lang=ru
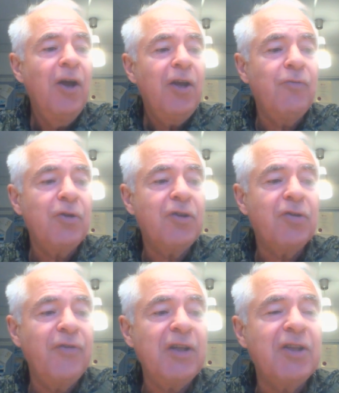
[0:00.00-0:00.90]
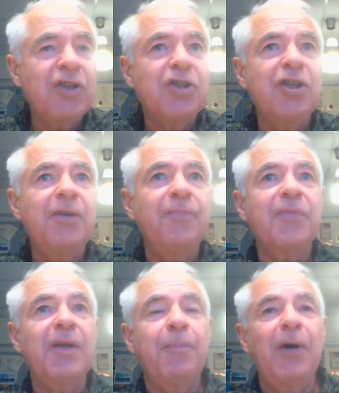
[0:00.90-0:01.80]
И вот в этой же
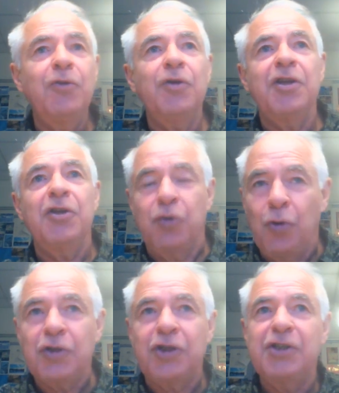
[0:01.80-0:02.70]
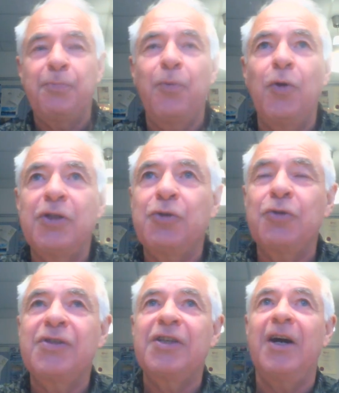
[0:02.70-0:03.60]
топологии тоже
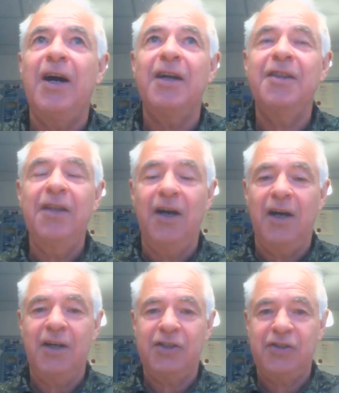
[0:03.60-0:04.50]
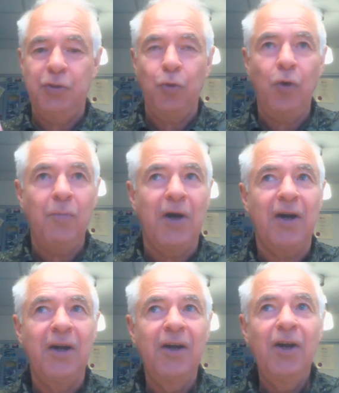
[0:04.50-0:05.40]
используется одна
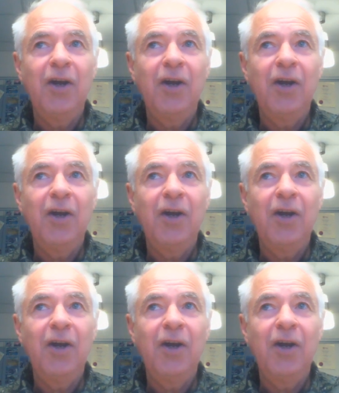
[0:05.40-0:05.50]
аксиома,